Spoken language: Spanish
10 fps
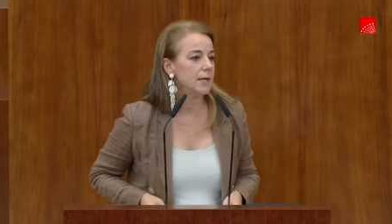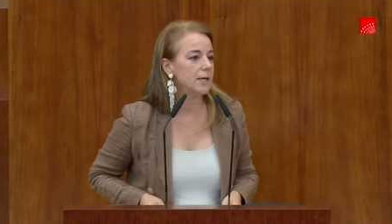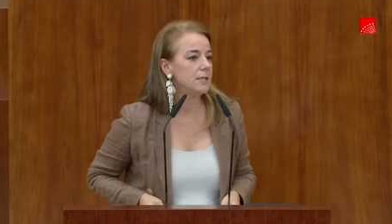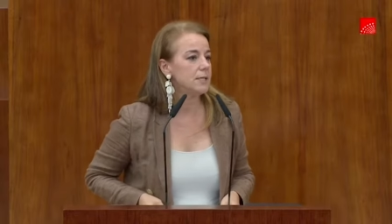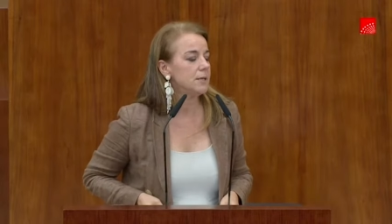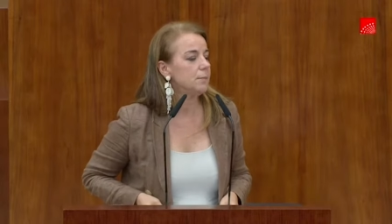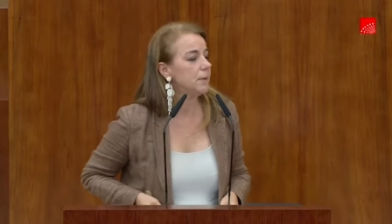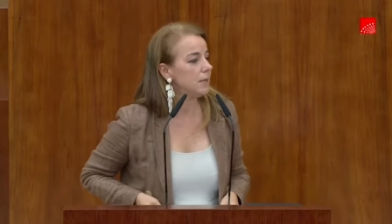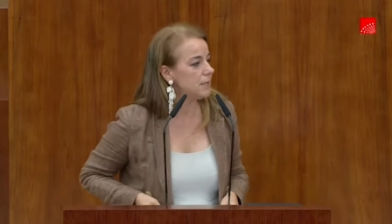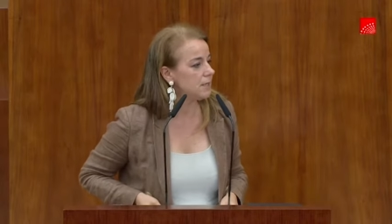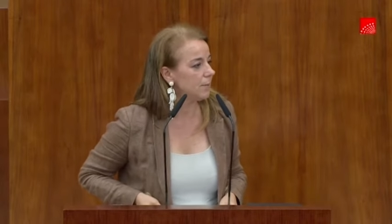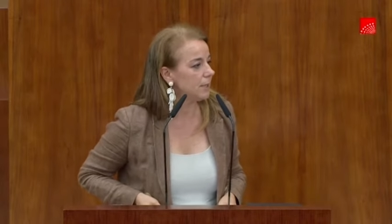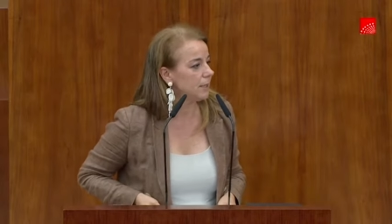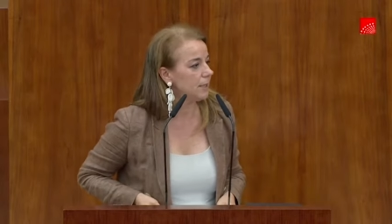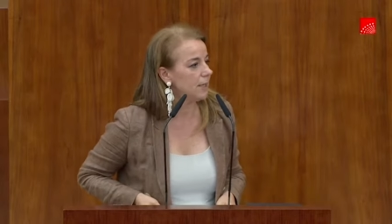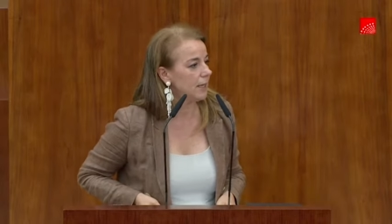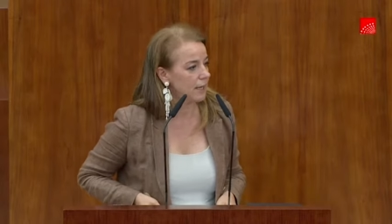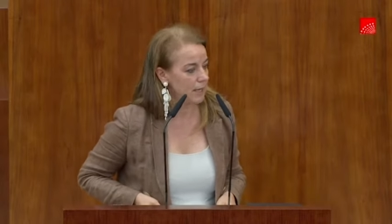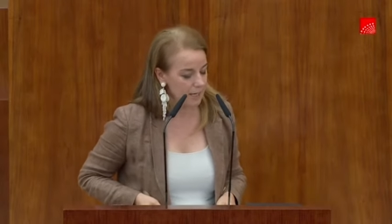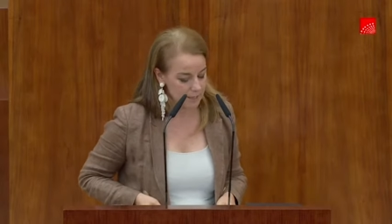es precisamente
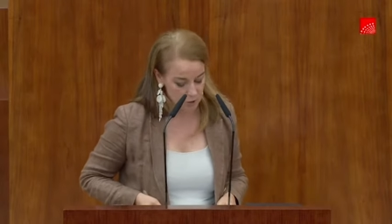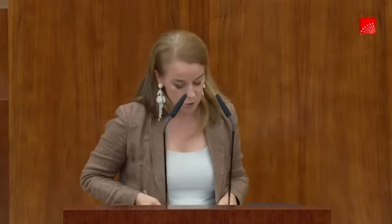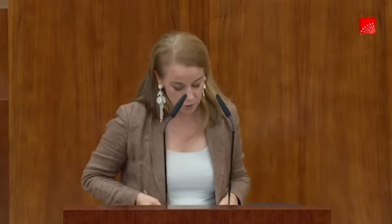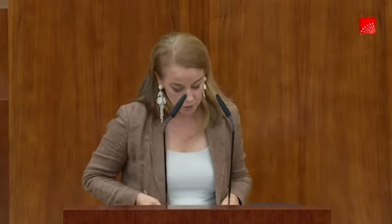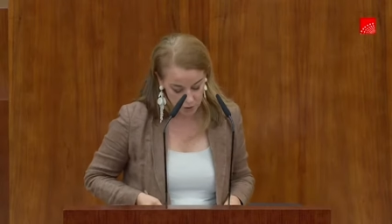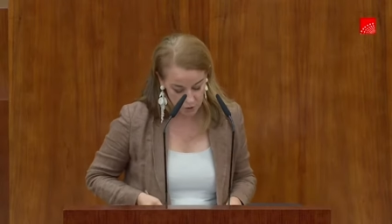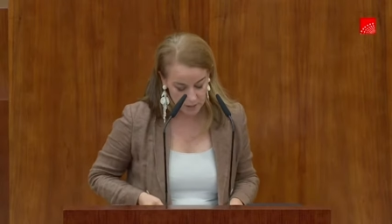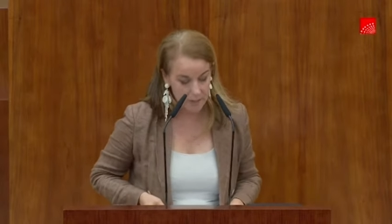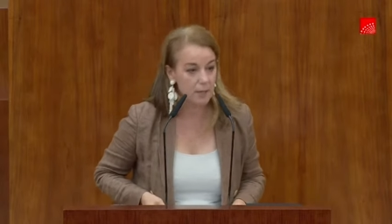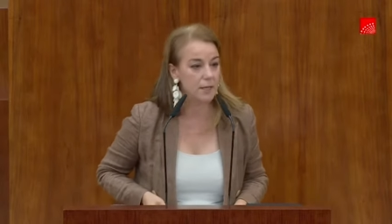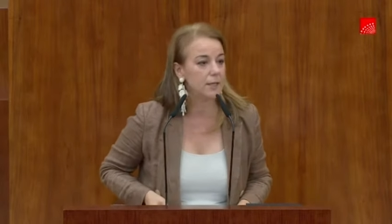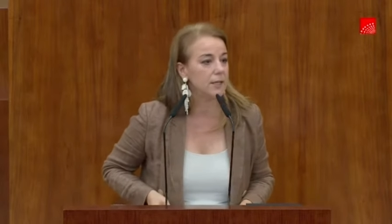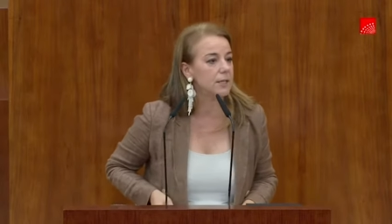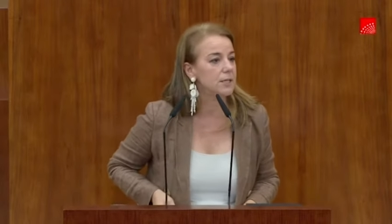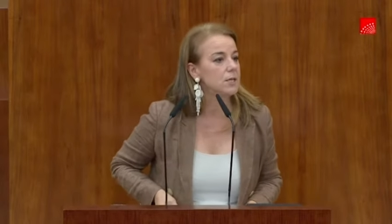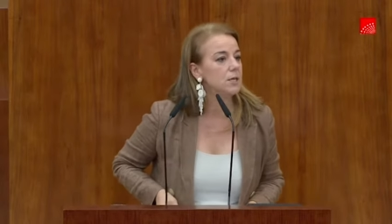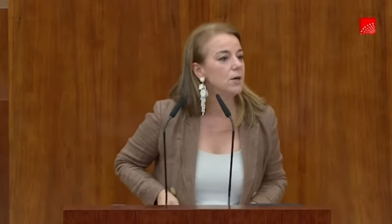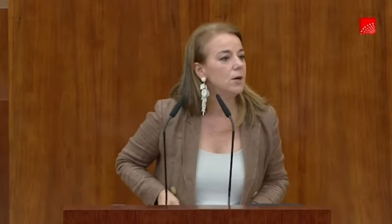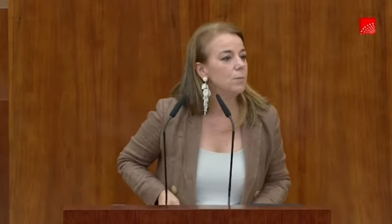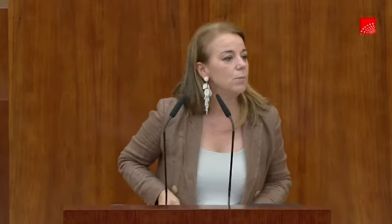en el caso de los accidentes
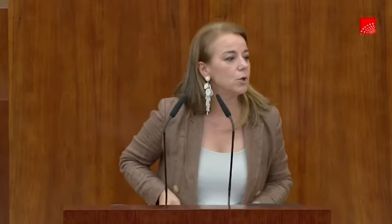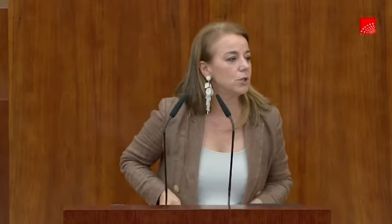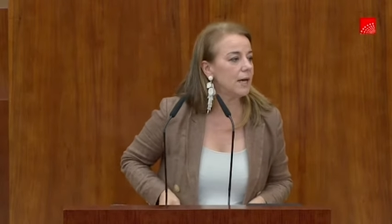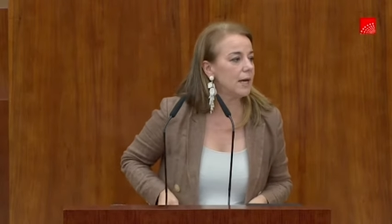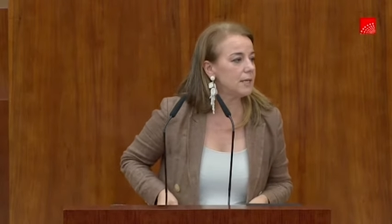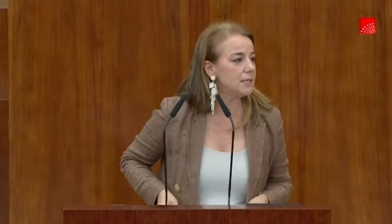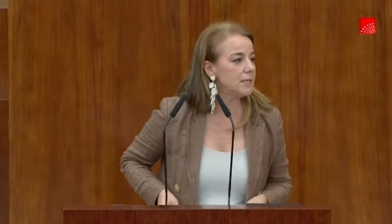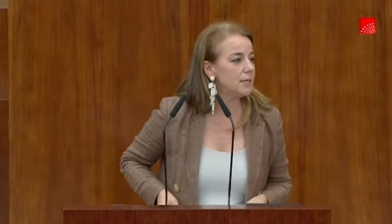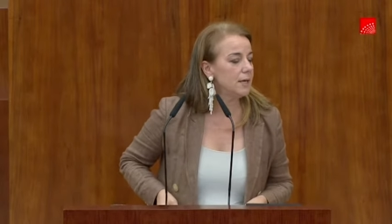mortales.